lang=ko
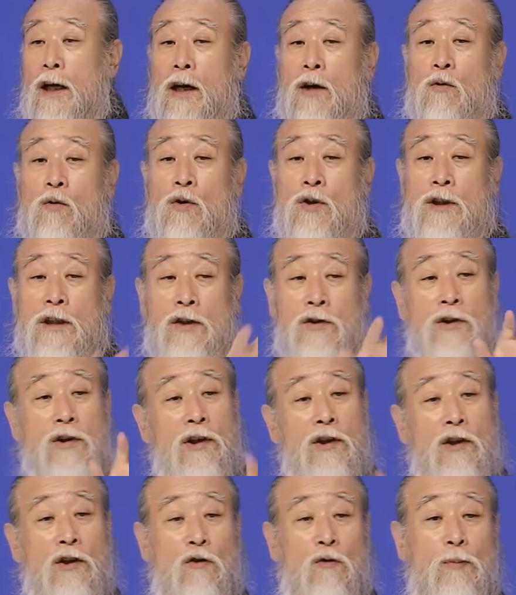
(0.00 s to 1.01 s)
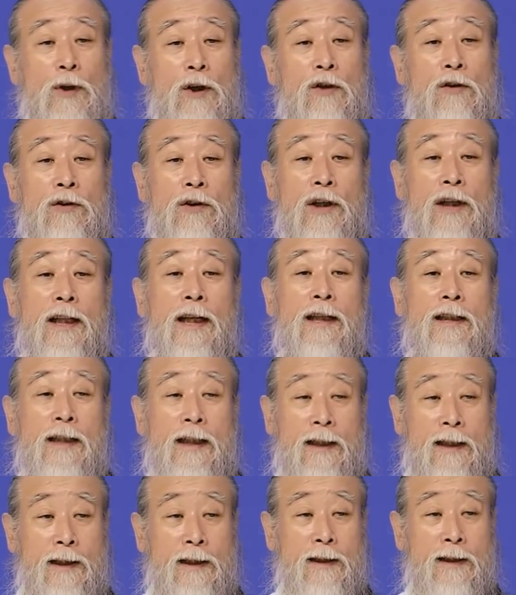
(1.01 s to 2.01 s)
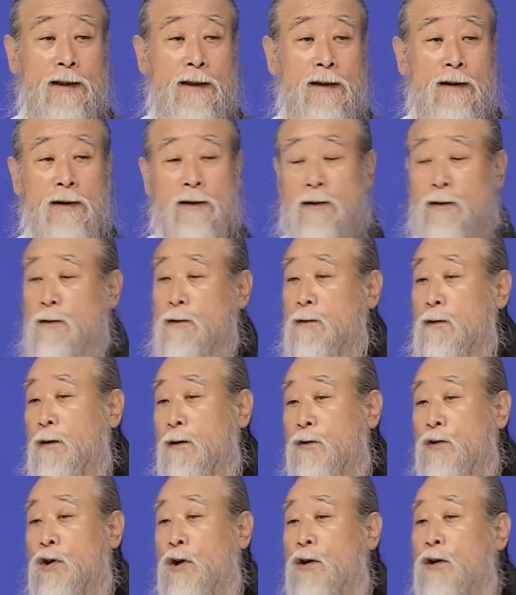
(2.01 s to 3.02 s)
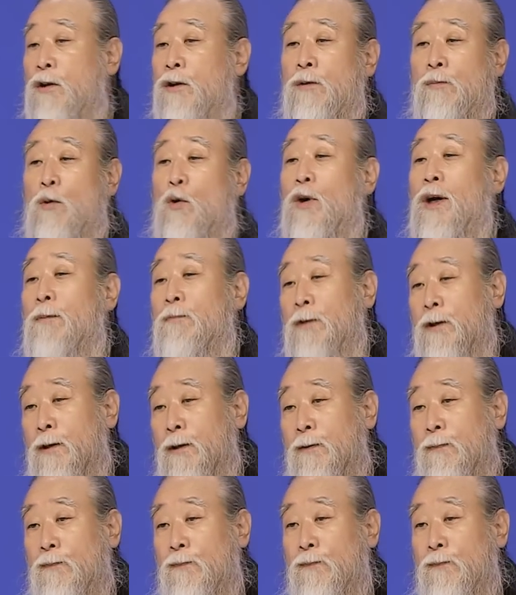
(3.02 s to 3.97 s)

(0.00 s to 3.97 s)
해갖고 그냥 섞어 놓으면 어떻게 되냐. 적응을 못 합니다.